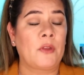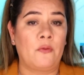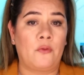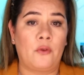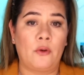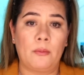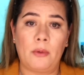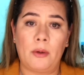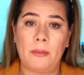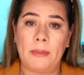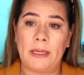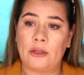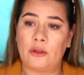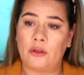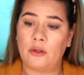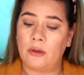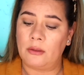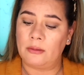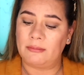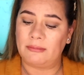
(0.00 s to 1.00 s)
Fue un
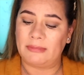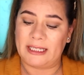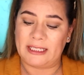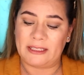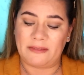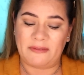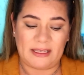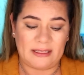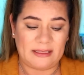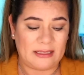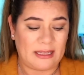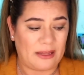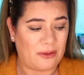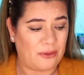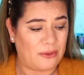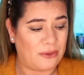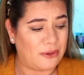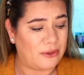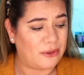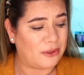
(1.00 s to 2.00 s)
momento
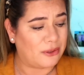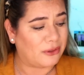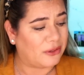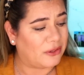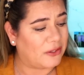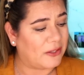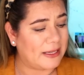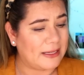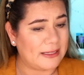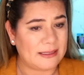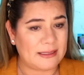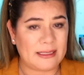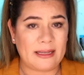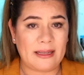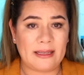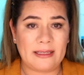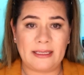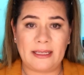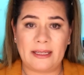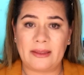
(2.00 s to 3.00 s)
devastador,
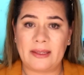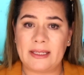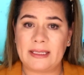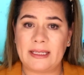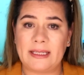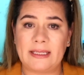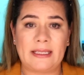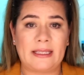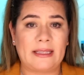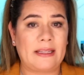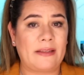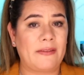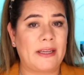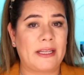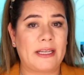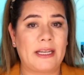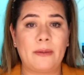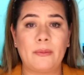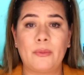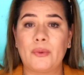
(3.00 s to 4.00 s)
triste, sientes que se te
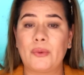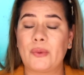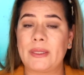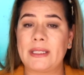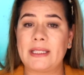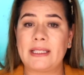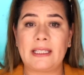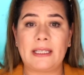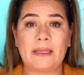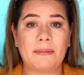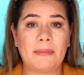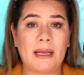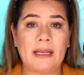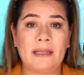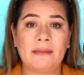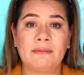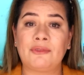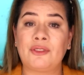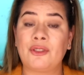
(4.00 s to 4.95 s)
viene el mundo encima.